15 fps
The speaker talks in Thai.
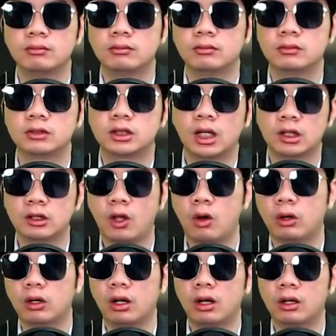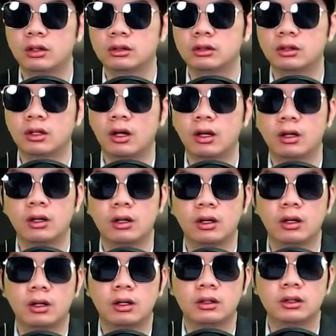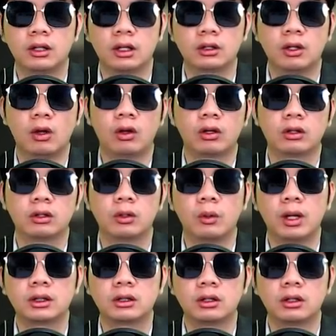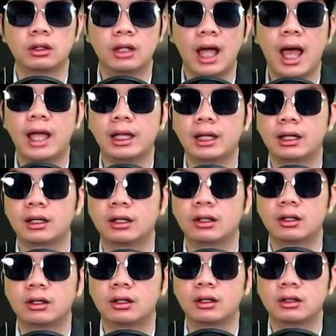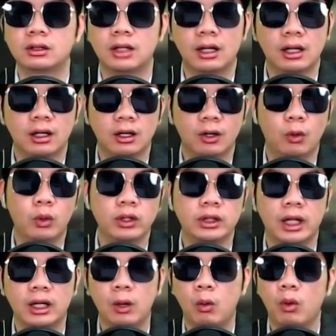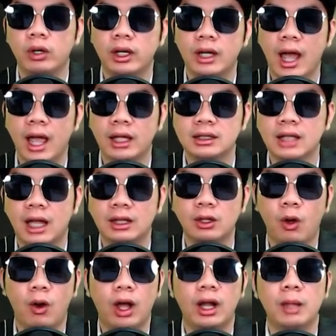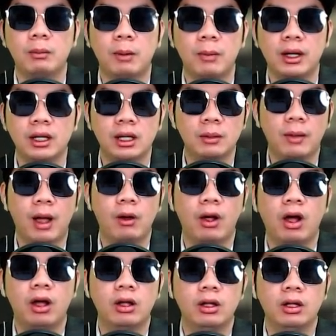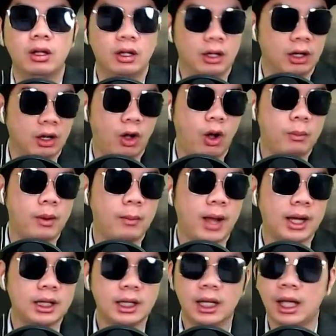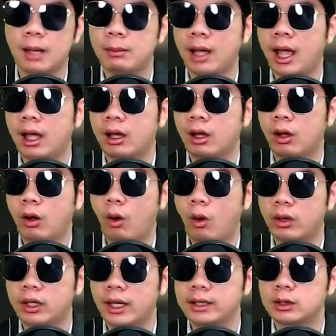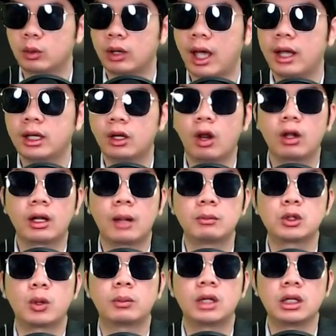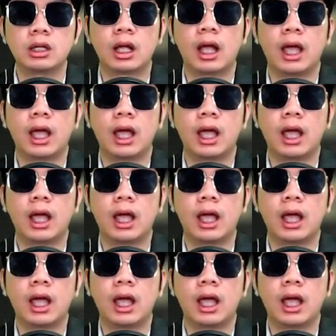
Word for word: จะต้องเหรอจะต้องหรือว่าได้จะโอ้ยแต่ถ้าคู่นี้ได้สานต่ออะไรประมาณนี้หรือเปล่าก็ประมาณนี้ครับโอเคสุดท้ายเนาะท่านชมคิดยังไง